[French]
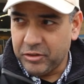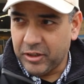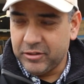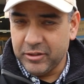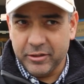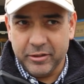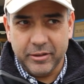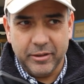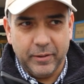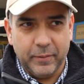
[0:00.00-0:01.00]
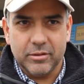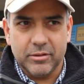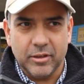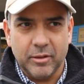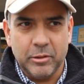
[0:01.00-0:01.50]
à la Ferté,
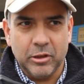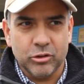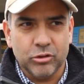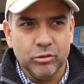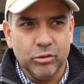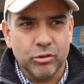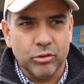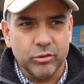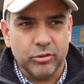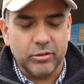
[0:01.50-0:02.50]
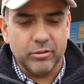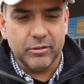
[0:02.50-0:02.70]
c'est un mélange de deux choses.